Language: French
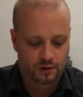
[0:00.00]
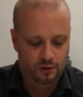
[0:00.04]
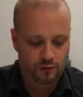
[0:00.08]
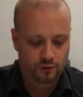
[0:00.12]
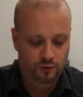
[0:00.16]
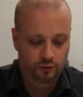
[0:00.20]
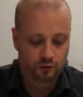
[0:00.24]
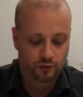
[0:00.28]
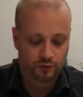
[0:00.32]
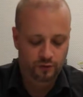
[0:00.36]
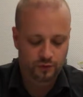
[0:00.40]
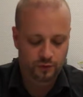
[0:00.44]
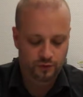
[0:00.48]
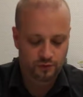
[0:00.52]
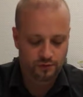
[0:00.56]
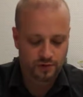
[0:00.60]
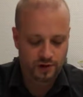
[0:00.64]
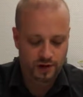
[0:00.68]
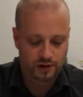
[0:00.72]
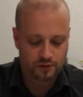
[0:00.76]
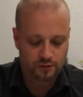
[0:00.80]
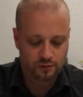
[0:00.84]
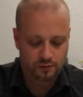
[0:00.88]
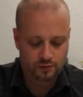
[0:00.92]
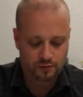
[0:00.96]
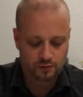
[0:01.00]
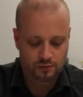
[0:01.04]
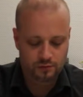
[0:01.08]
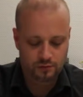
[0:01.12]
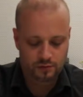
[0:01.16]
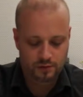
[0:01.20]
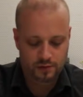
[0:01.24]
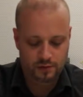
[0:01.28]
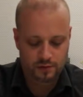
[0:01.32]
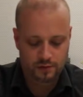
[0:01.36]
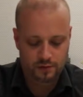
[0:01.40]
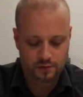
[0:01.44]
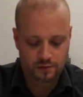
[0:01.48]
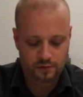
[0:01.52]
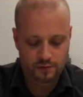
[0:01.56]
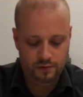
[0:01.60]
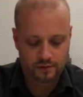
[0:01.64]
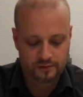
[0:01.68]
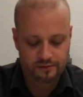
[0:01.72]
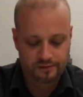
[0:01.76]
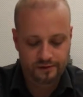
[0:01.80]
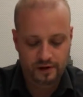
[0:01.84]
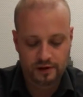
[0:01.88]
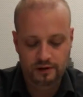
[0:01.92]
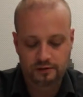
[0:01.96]
Le souffle du dragon euh,
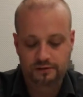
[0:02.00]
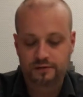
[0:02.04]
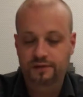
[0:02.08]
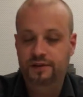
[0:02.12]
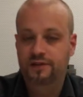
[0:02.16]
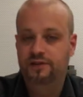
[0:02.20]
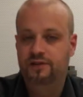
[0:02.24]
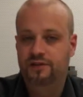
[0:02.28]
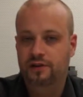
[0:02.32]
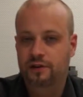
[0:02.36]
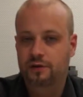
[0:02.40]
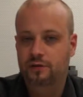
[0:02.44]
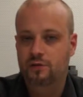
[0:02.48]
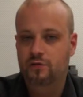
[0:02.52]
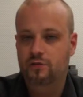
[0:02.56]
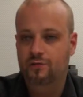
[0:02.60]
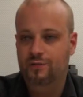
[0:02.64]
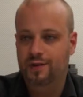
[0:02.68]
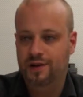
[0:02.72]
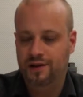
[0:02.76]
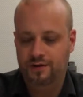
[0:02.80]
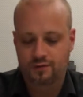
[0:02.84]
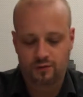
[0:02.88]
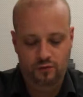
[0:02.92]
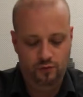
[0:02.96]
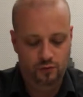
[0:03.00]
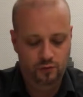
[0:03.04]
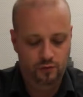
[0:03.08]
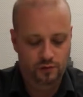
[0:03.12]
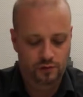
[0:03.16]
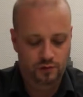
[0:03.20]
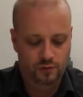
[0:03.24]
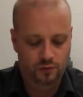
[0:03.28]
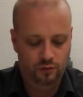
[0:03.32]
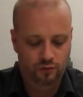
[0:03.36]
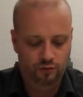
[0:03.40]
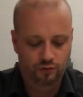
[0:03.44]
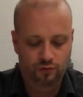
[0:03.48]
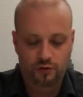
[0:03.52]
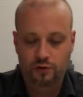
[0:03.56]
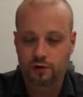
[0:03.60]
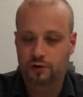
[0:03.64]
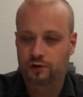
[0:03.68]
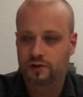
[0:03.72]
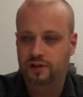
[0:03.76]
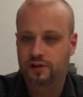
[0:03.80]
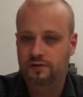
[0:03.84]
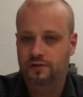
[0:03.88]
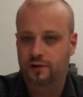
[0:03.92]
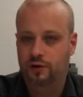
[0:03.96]
va infliger une blessure au
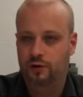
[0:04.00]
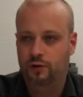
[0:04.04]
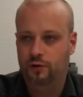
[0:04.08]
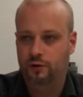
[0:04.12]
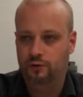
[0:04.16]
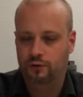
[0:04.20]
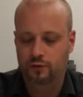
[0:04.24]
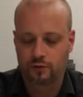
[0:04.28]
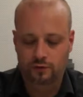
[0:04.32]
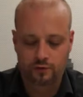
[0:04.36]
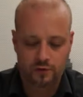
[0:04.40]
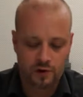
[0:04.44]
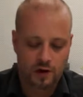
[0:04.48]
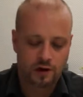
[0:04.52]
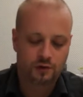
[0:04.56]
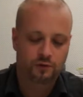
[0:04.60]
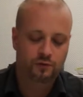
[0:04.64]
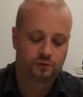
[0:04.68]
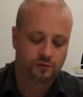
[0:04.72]
joueur qui va le recevoir.